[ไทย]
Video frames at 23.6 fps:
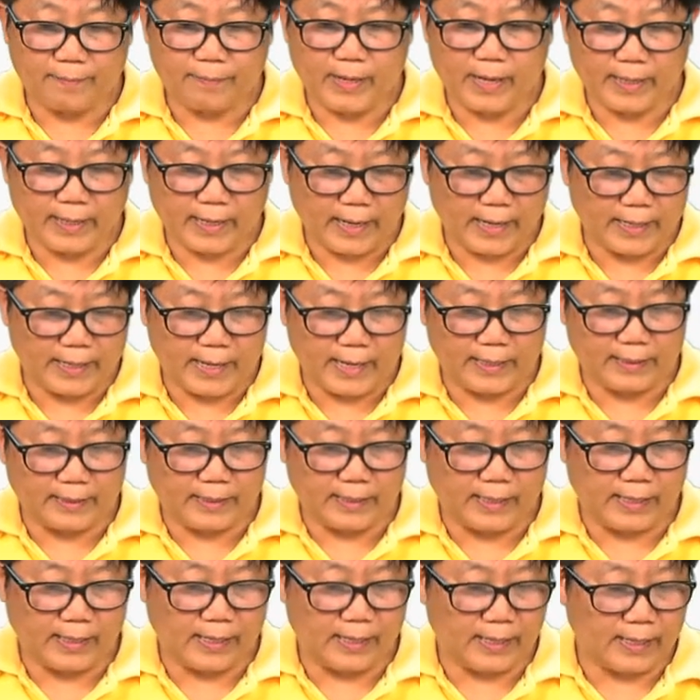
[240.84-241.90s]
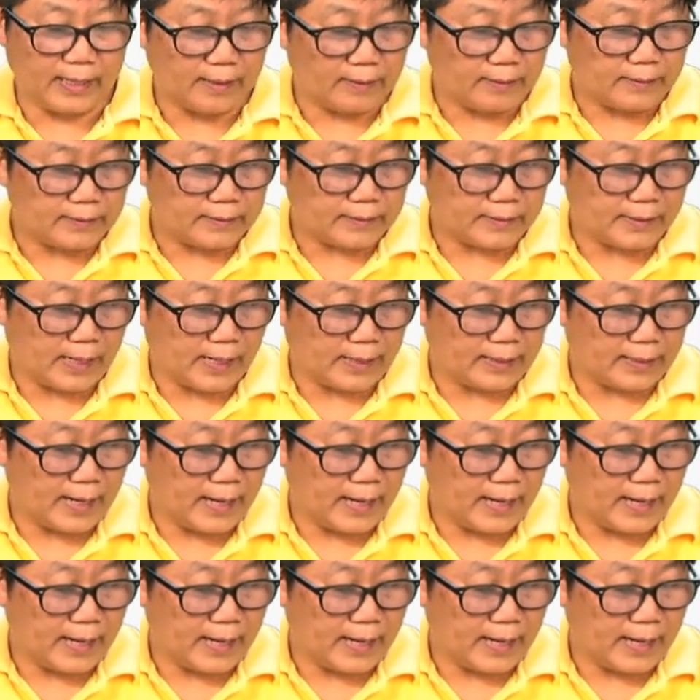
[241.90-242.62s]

m และค่า n นี้จะ